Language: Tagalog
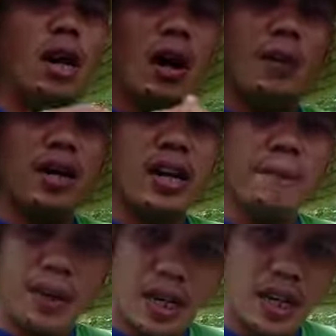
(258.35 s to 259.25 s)
hawak na
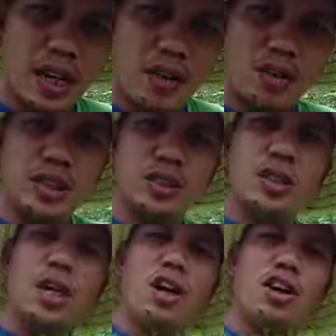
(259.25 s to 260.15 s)
ampalaya or,
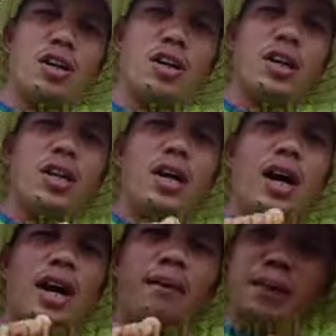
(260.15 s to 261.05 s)
or
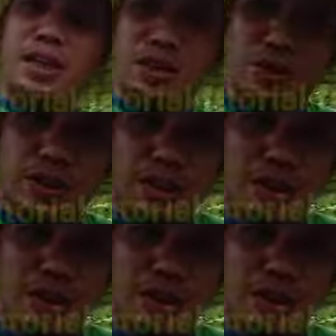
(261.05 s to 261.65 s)
uh, bitter gourd,